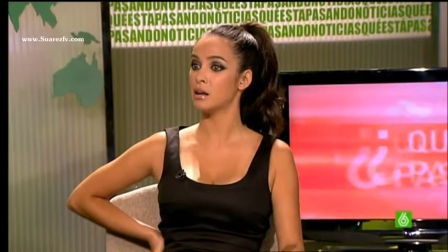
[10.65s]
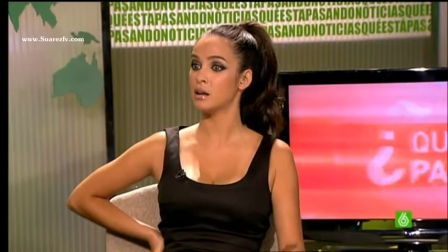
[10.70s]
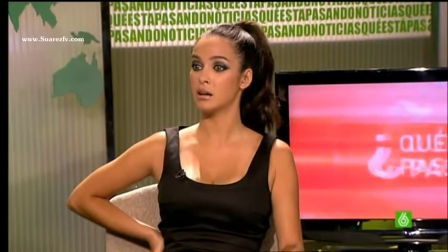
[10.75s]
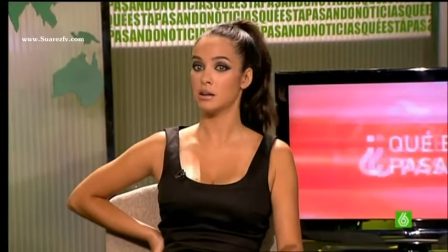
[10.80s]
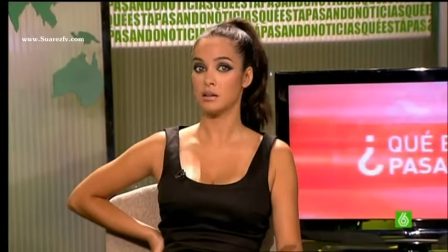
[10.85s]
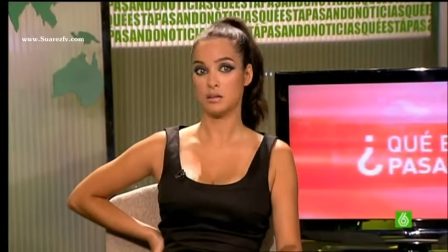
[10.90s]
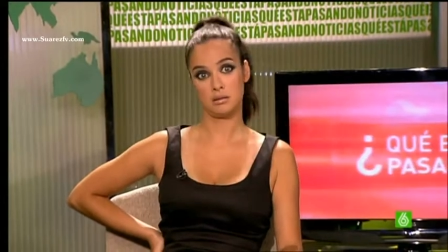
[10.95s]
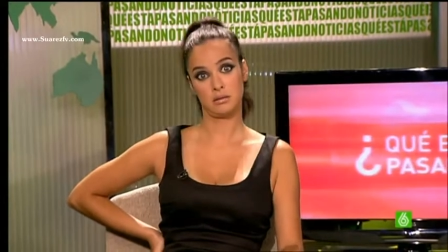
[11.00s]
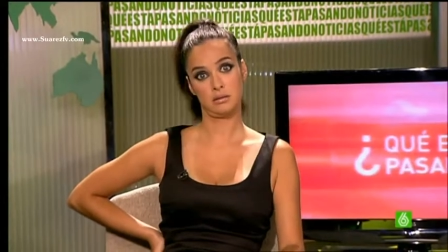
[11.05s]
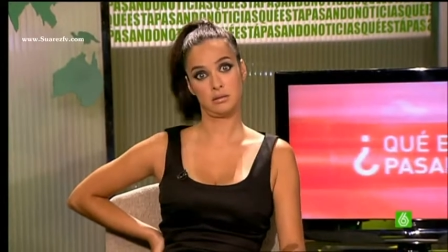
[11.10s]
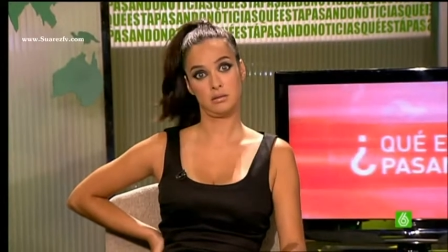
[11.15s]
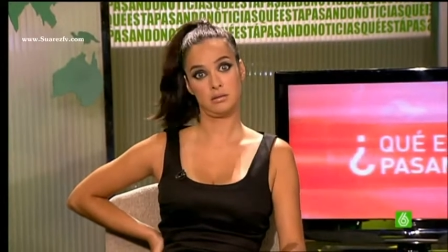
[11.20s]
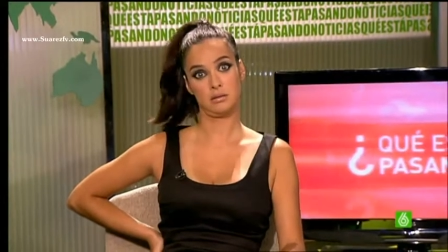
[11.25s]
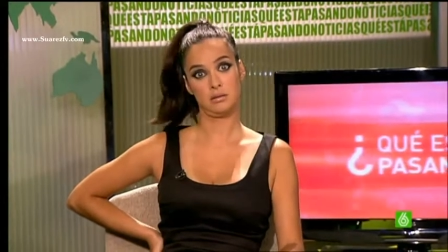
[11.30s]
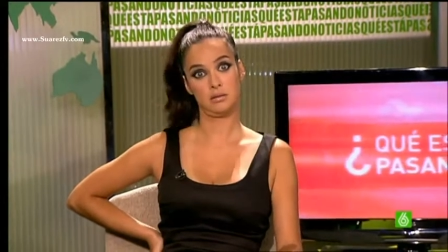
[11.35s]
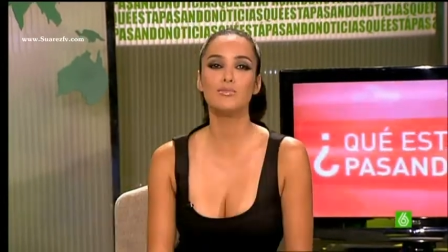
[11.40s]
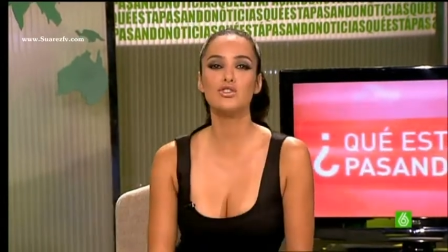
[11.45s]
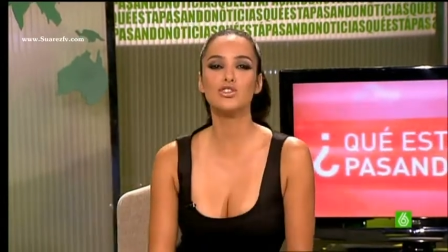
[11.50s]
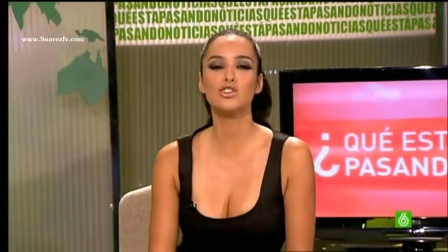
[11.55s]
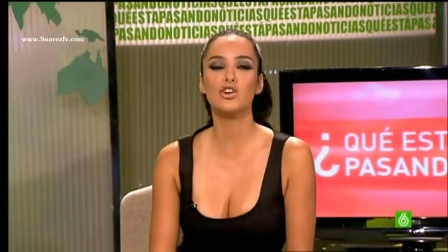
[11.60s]
¡Uy, para
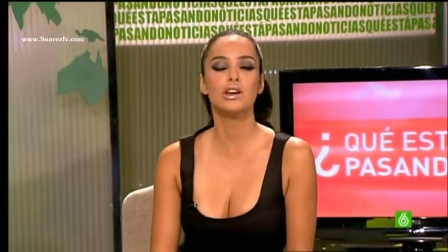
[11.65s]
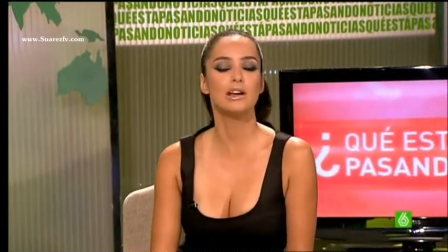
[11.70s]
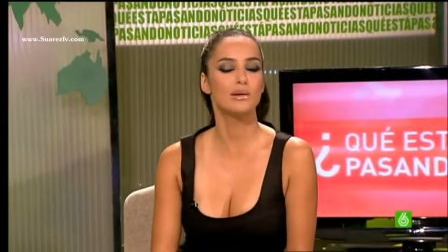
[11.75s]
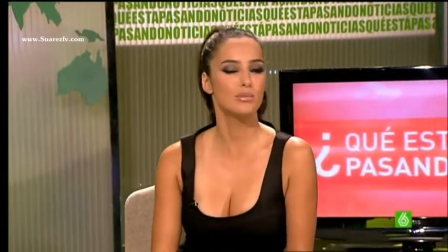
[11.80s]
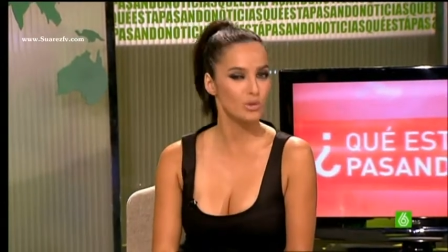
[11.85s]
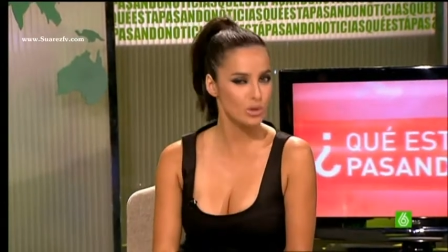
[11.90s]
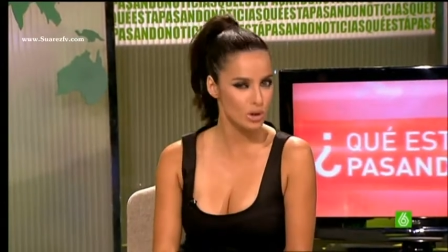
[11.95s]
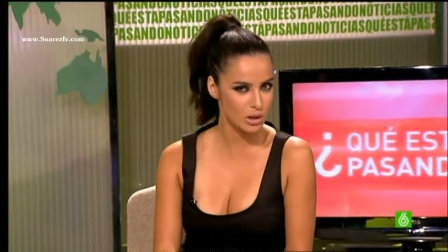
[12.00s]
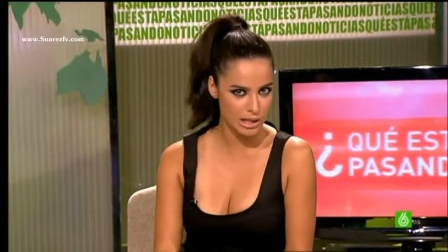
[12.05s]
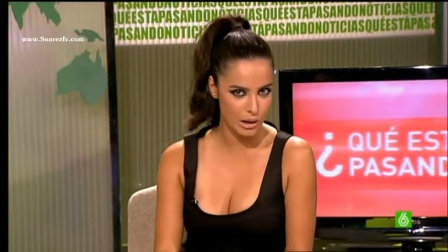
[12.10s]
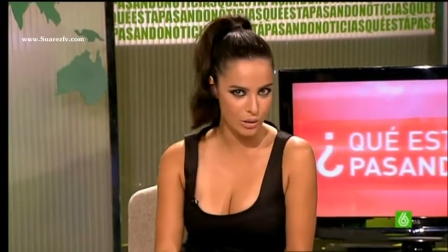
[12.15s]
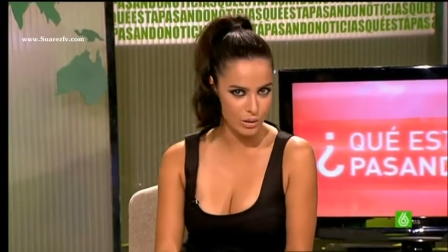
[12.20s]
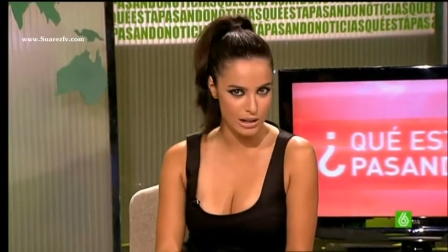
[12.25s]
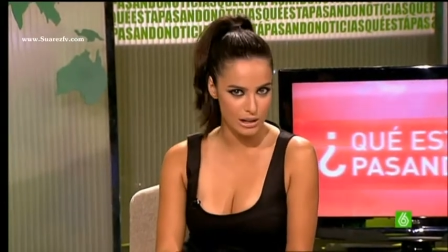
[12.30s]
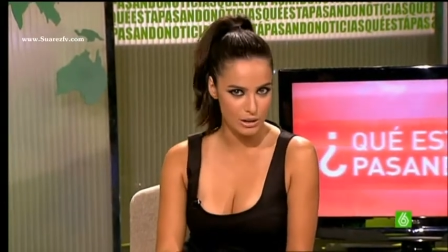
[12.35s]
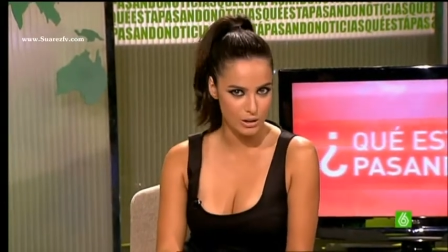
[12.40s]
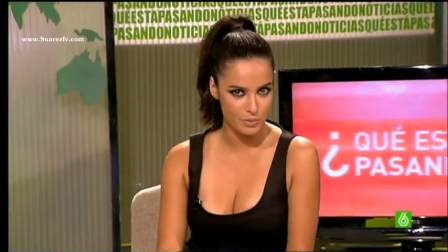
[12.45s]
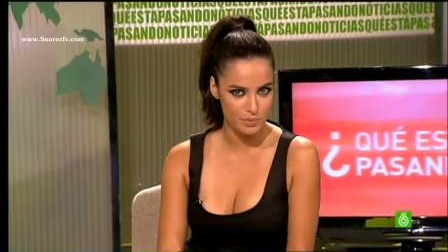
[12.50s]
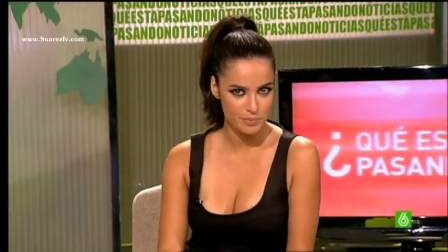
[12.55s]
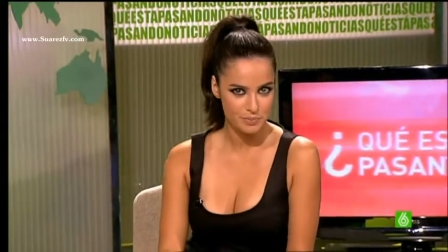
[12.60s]
servilletas! Seguimos con el mundo
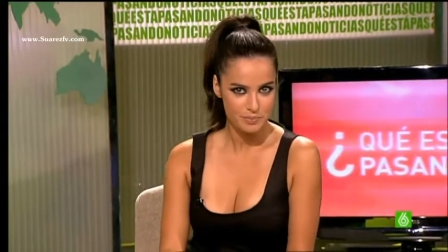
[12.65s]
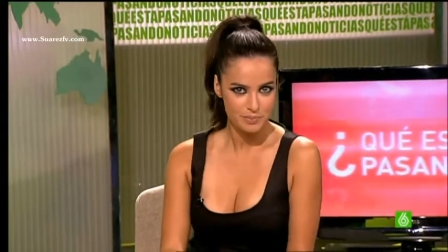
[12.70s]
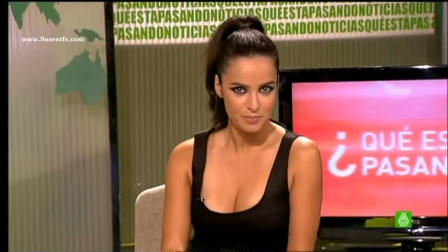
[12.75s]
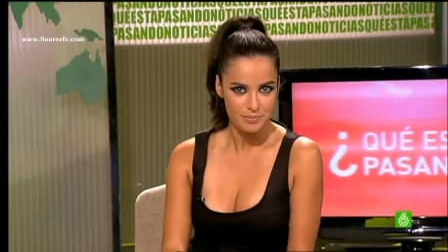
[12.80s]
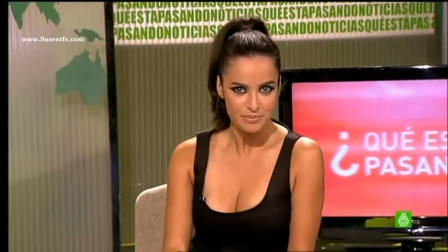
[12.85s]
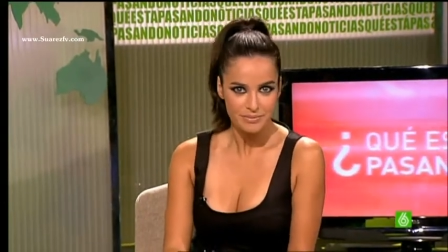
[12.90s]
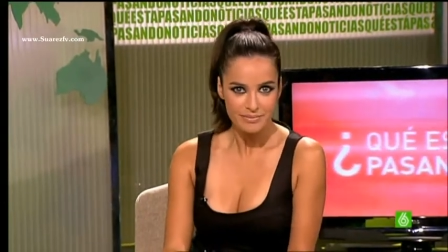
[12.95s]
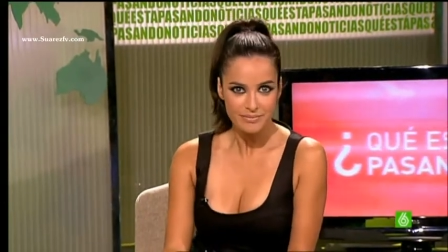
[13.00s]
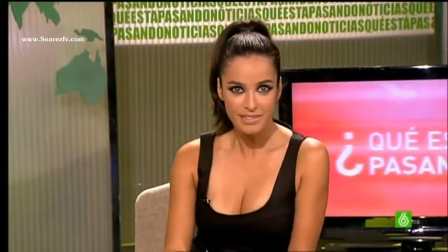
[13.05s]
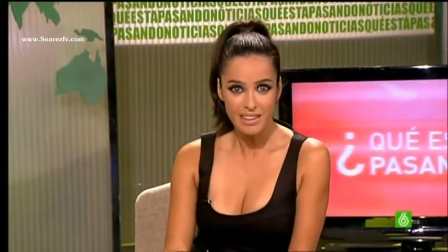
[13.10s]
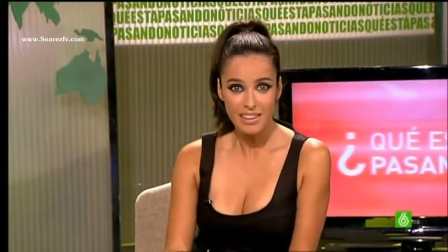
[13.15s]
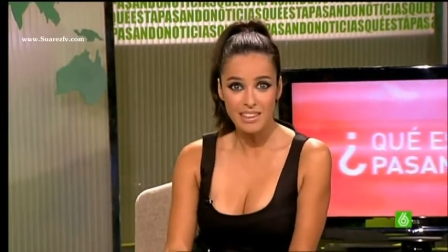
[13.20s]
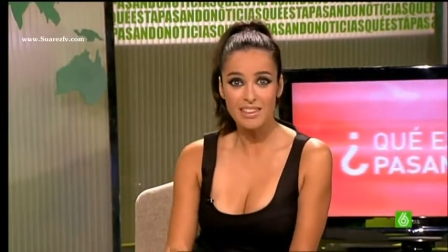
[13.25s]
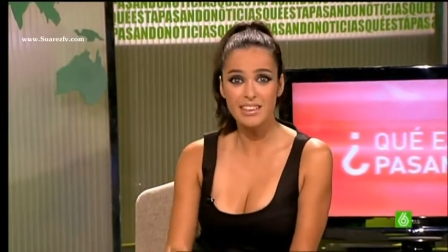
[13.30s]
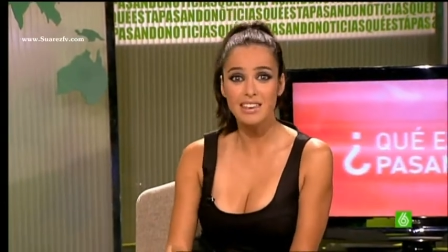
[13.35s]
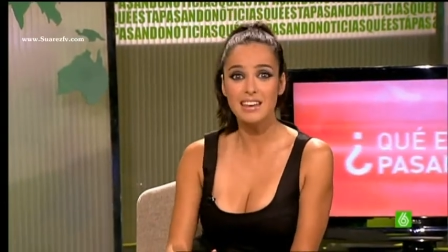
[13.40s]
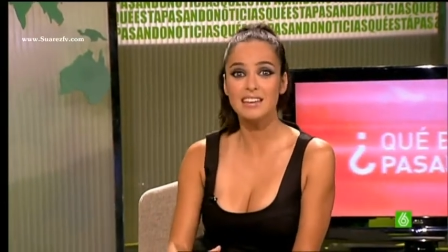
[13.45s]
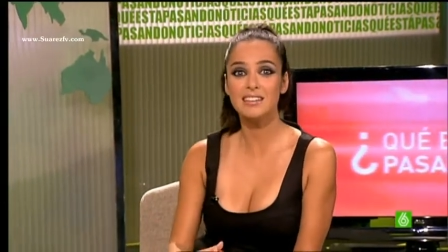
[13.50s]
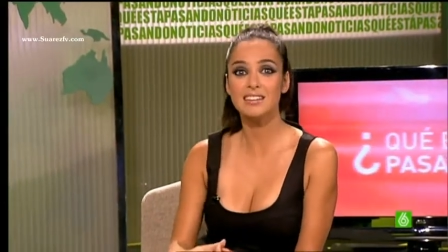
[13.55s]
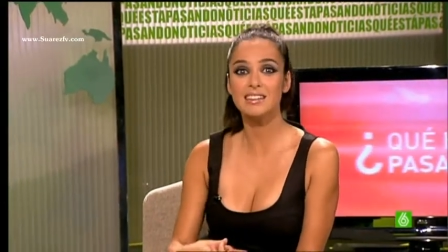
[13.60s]
taurino.
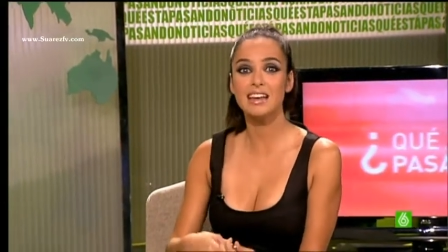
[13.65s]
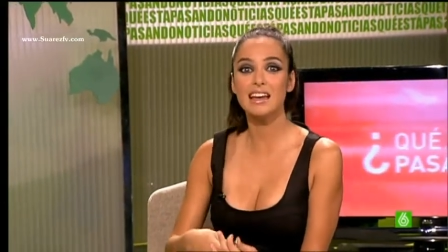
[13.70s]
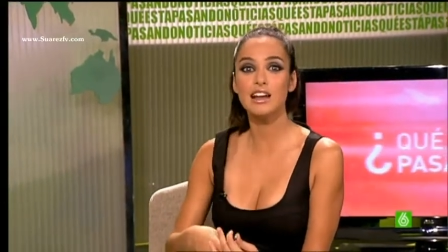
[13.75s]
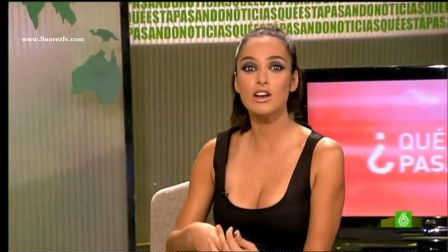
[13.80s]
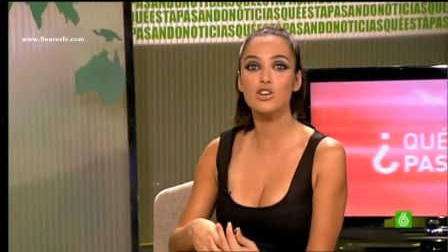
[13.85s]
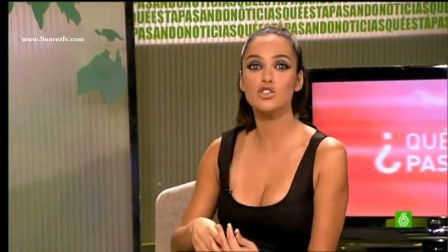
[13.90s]
Y es que